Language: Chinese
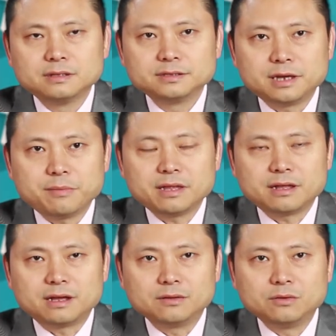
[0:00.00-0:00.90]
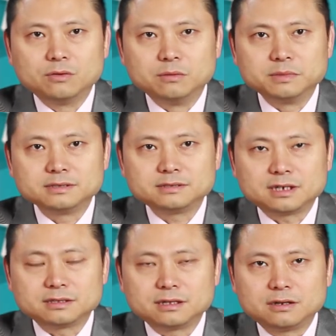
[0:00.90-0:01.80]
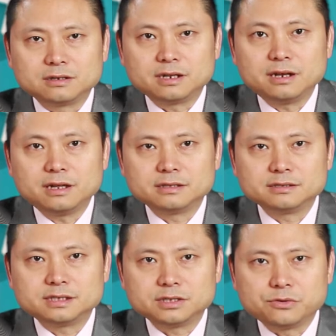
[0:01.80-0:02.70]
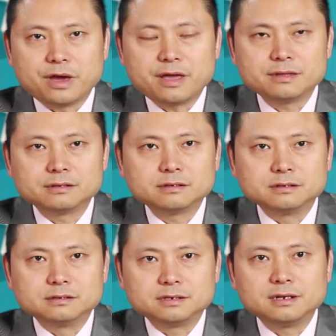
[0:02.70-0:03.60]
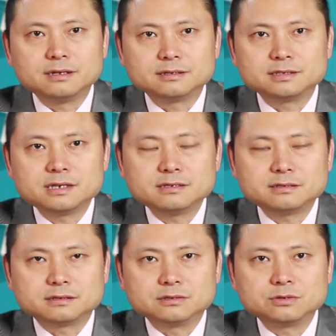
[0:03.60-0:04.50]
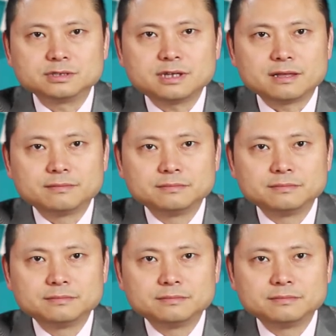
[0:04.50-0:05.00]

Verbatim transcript: 前面呢，我们讲到了人类的起源和人类的迁徙和扩散。